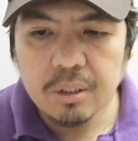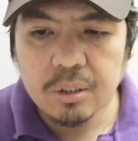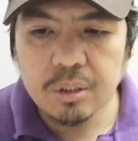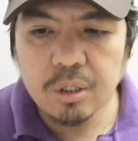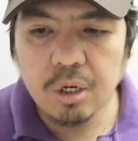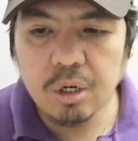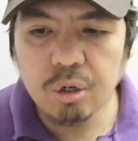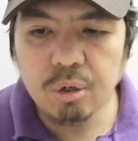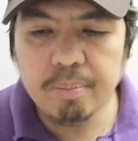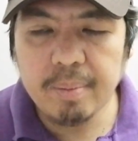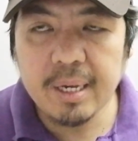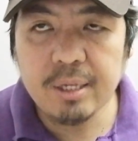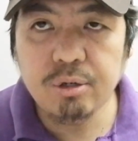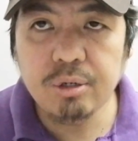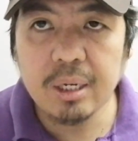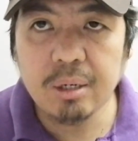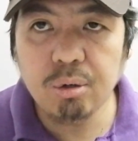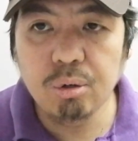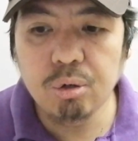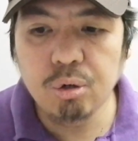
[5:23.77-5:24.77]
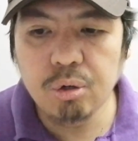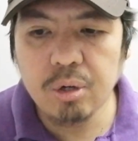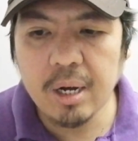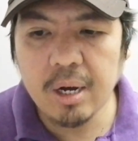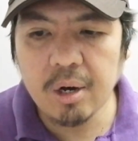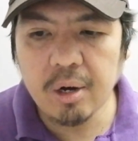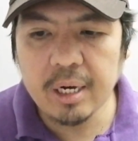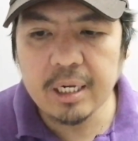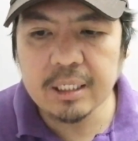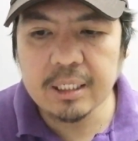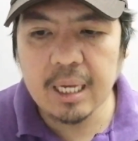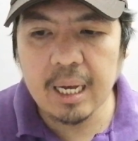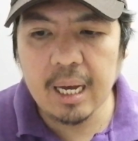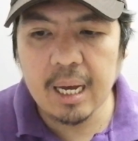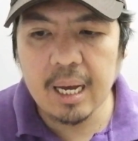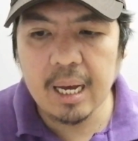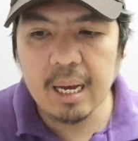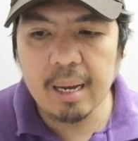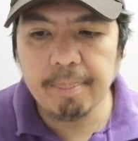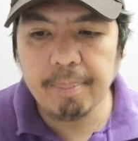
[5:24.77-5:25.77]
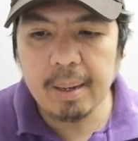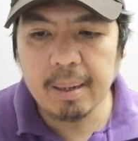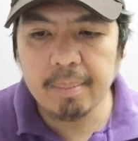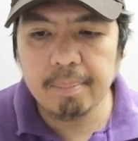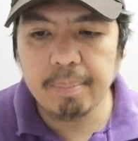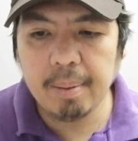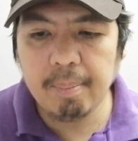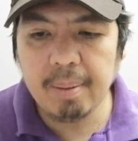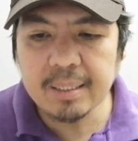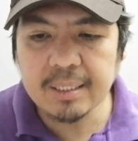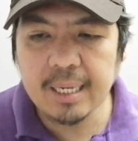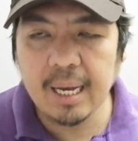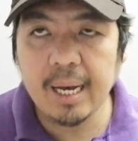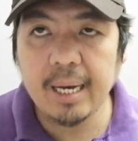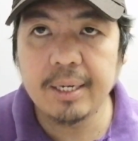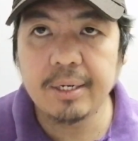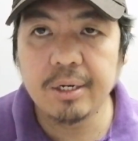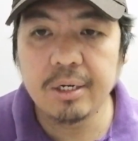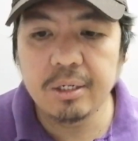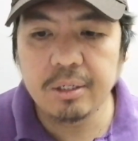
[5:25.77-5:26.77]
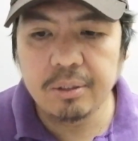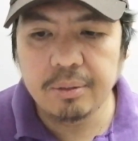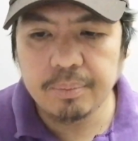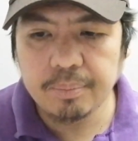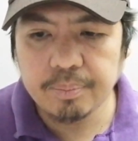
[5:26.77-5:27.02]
So kung medyo nagugulang kayo sa pagbabasa, ano?